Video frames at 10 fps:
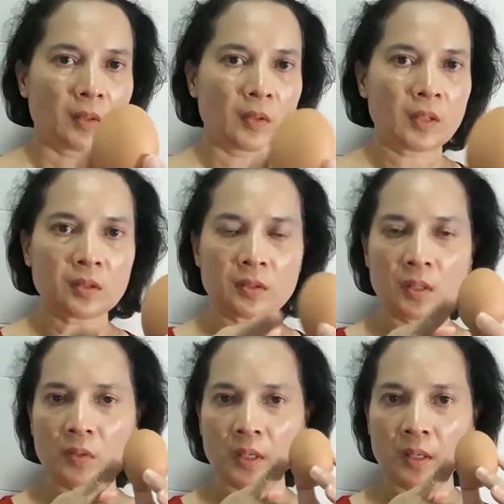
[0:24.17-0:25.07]
คอเลสเตอร
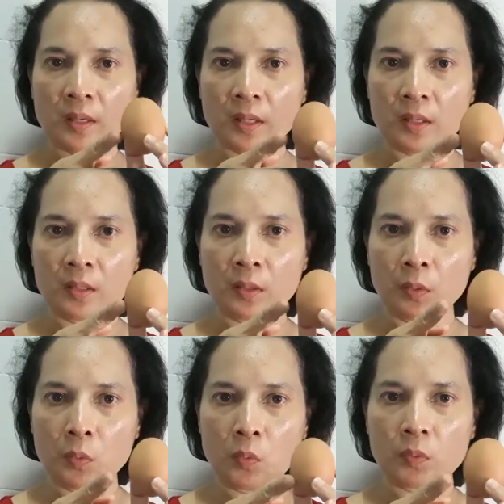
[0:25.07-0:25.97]
อลไข่ไก่หนึ่ง
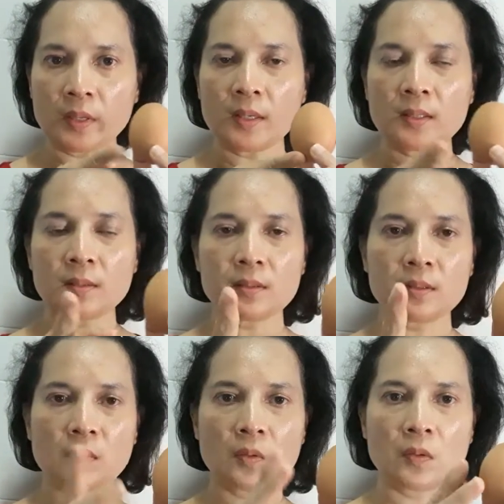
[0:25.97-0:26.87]
ลูกนะ
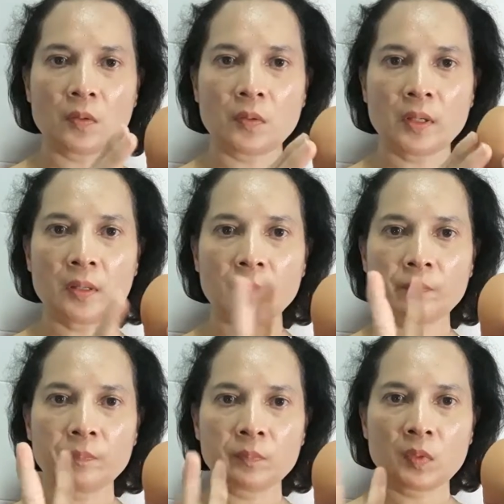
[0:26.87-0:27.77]
สองร้อย
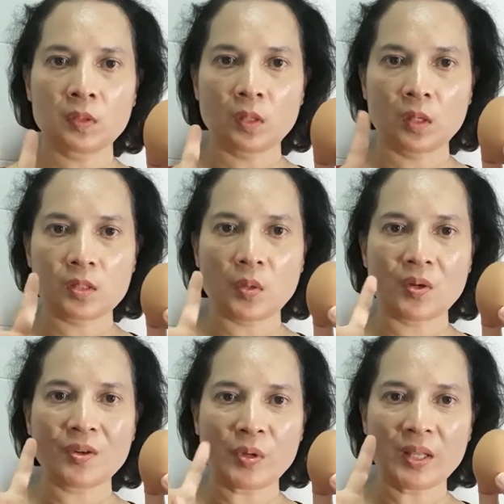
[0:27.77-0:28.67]
สอ
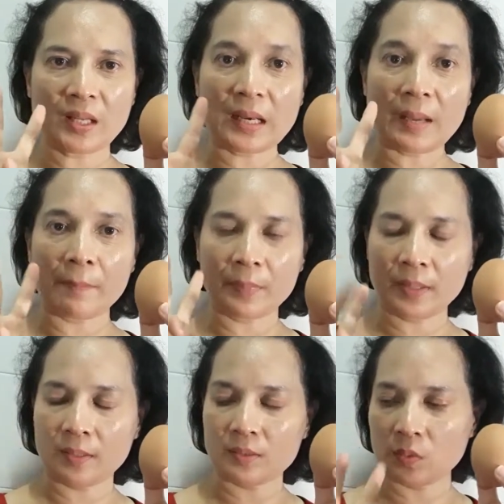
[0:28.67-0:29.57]
งร้อยกรัม
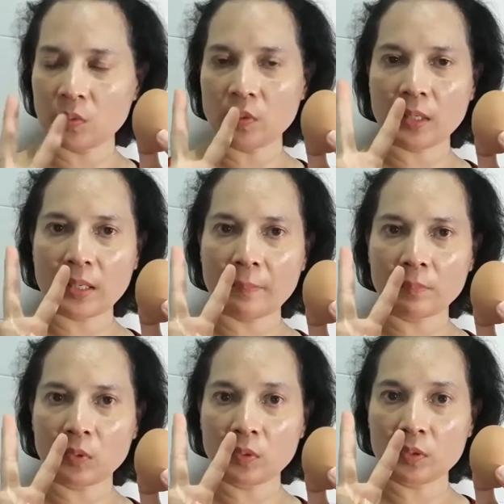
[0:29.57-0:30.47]
ค่ะสองร้อยกรัม
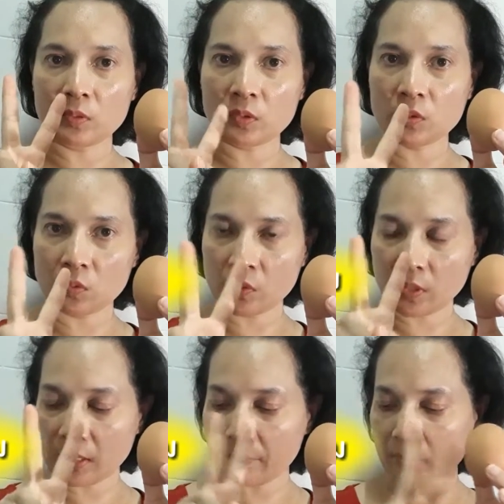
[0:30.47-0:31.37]
คอเลสเตอรอลสองร้อ
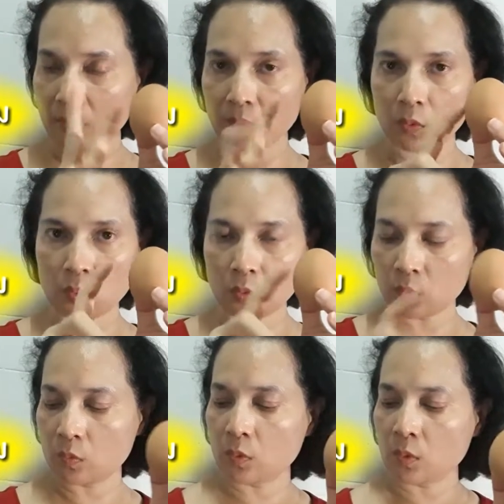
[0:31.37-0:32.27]
ยกรัมนะหนึ่งลูก
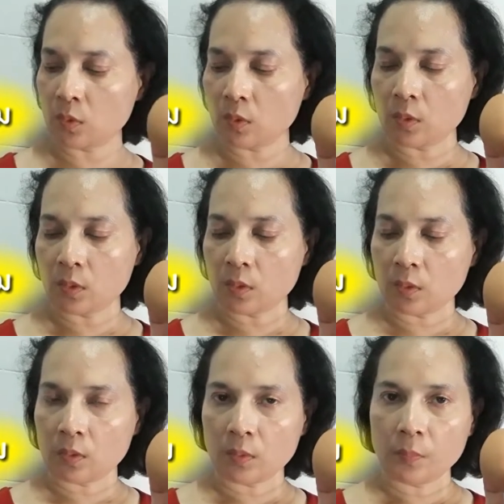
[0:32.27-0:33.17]

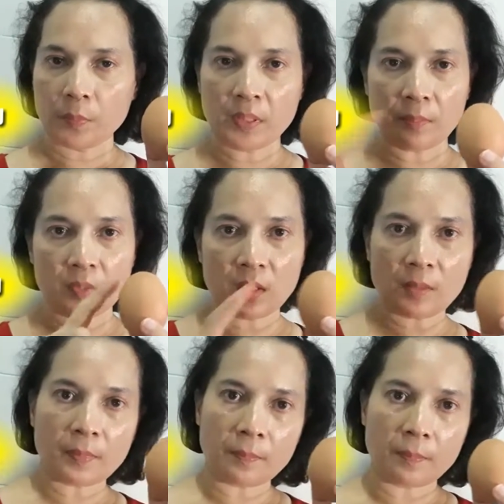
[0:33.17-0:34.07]
เปรียบเที
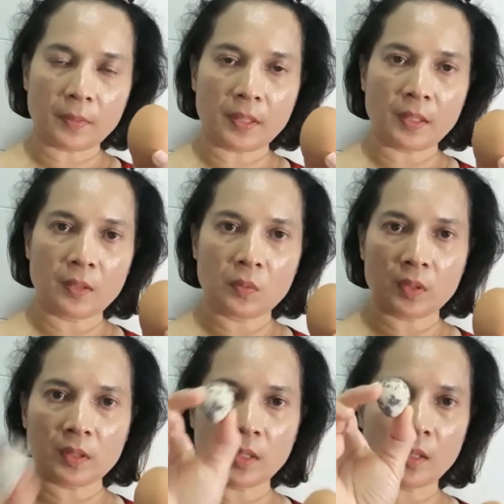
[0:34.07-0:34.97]
ยบกับไข่นก
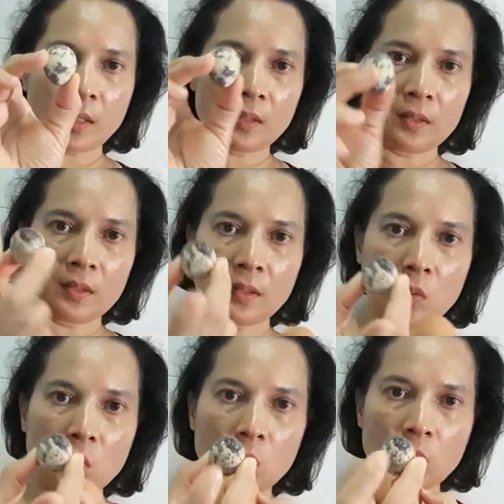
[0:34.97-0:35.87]
กระทาหนึ่ง
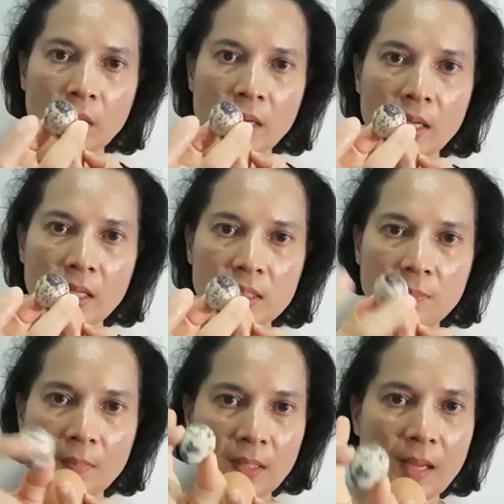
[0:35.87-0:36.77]
ลูกห้า
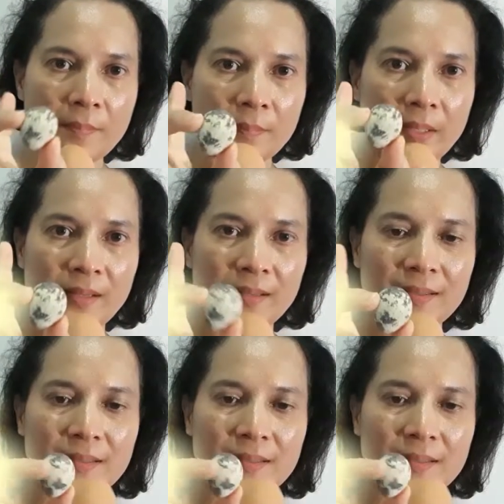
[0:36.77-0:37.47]
สิบกรัมค่ะ